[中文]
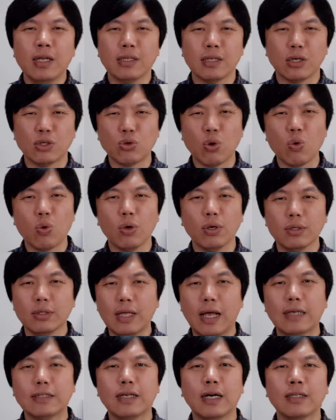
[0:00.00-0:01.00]
在中国
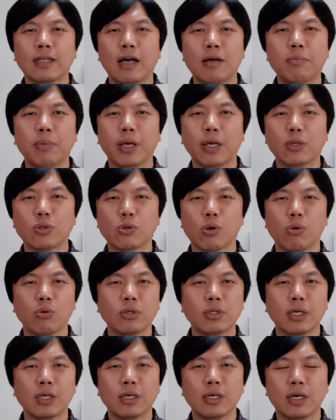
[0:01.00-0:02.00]
大江南北，
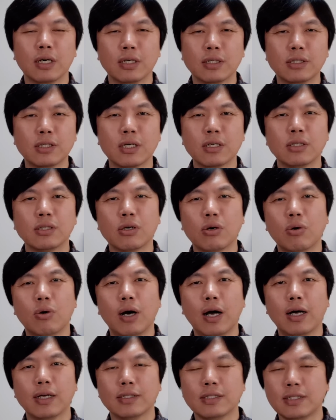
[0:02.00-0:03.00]
从这个郑州
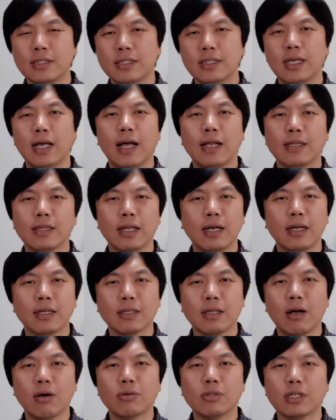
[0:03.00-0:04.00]
啊、西安呐，
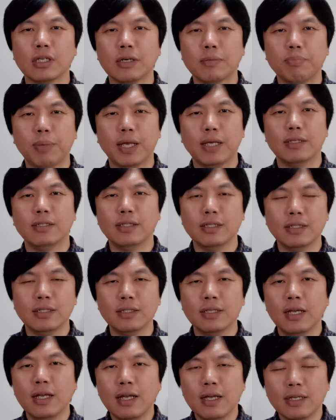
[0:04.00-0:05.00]
到这个北
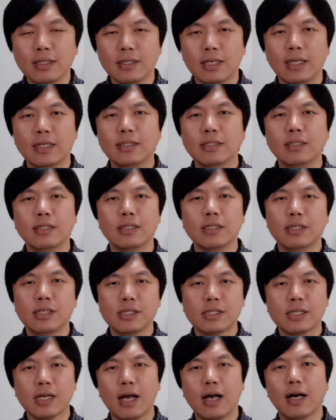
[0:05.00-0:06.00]
京、天津、
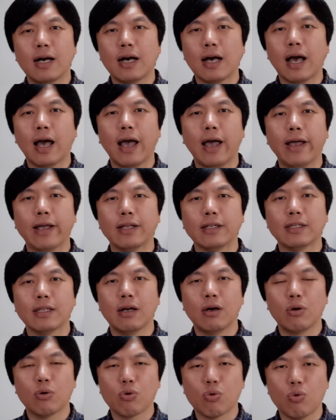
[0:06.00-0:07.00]
上海，
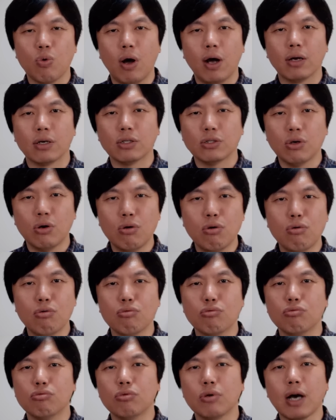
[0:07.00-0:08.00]
到广州、
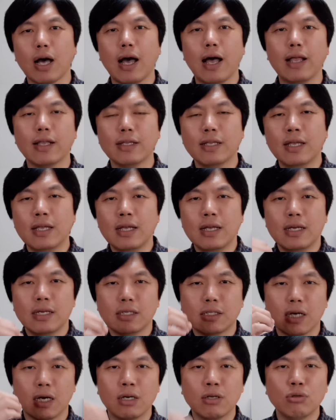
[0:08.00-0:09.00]
武汉、
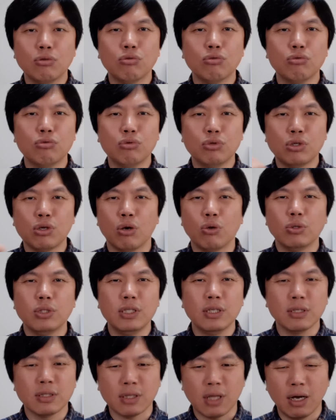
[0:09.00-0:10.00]
成都、重
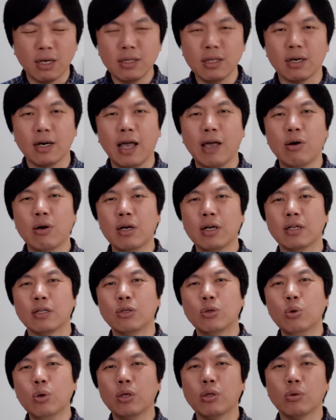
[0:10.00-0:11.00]
庆等等，还有
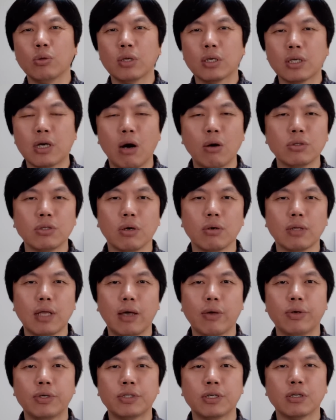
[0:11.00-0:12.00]
很多很多的高校
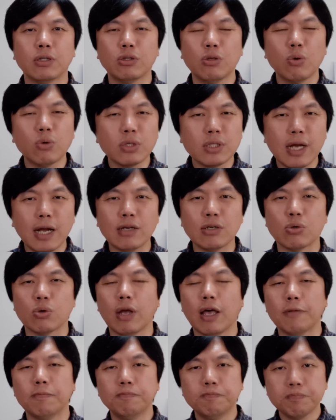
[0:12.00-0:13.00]
大学生都站出
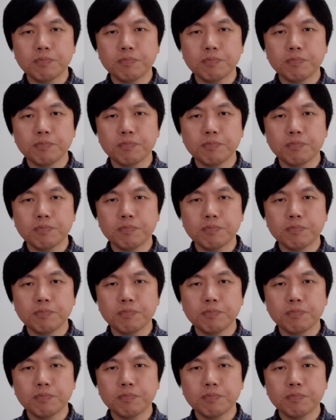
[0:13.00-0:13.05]
来